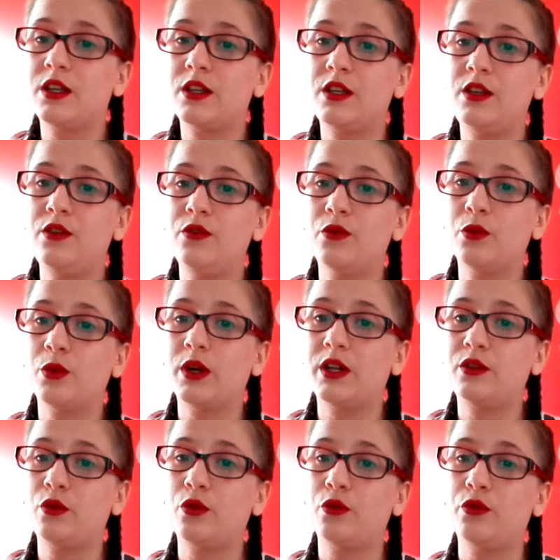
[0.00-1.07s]
qui vont
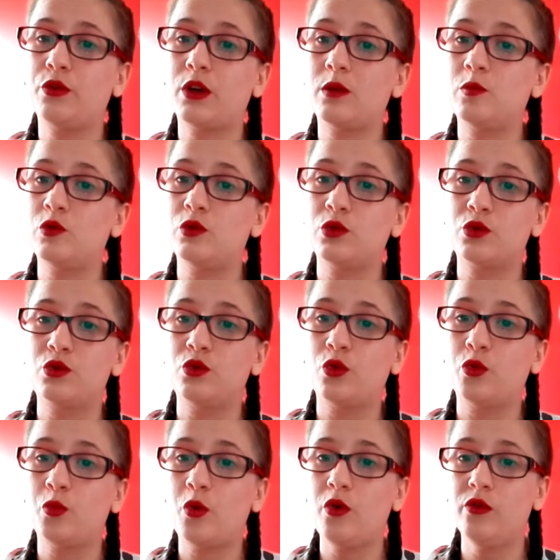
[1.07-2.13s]
être au fur et à mesure du
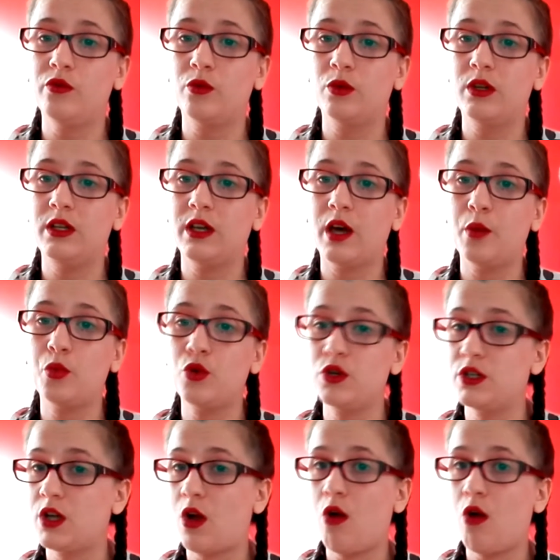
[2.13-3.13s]
roman vont les rapprocher